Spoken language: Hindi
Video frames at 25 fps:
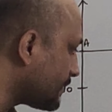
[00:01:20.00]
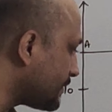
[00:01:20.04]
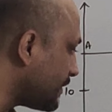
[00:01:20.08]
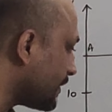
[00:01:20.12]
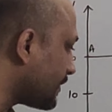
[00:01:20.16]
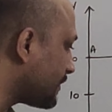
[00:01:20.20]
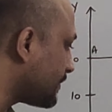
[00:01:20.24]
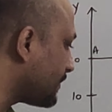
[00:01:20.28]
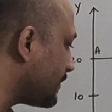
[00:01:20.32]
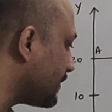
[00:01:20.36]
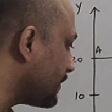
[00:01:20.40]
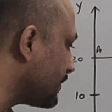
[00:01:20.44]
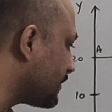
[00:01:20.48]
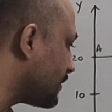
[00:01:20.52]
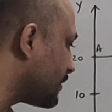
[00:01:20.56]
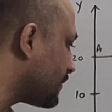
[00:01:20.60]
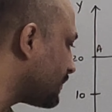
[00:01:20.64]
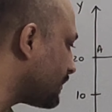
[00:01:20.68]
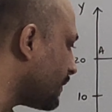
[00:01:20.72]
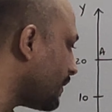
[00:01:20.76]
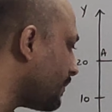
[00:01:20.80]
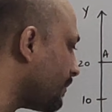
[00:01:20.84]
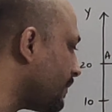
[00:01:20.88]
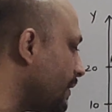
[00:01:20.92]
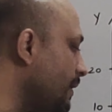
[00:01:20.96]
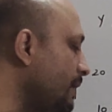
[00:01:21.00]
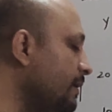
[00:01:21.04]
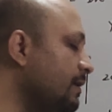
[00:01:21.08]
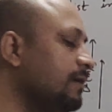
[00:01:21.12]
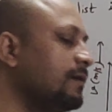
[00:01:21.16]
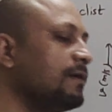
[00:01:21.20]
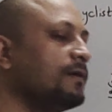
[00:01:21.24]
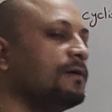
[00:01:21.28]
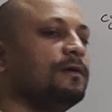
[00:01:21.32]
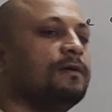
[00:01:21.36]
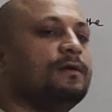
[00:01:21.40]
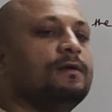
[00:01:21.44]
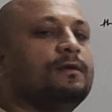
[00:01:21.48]
एक्स एक्सिस जिसमें हमने
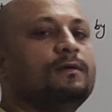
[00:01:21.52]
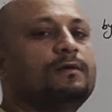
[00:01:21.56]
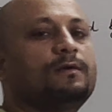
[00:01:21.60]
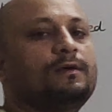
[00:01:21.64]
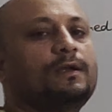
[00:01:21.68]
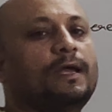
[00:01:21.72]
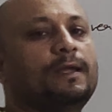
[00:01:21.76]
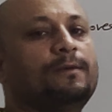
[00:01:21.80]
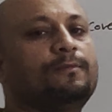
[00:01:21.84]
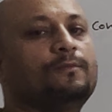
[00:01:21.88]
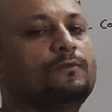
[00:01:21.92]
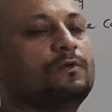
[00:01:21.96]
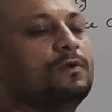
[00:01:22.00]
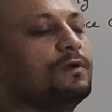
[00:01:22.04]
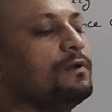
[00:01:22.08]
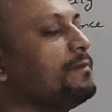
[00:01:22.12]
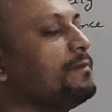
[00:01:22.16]
टाइम को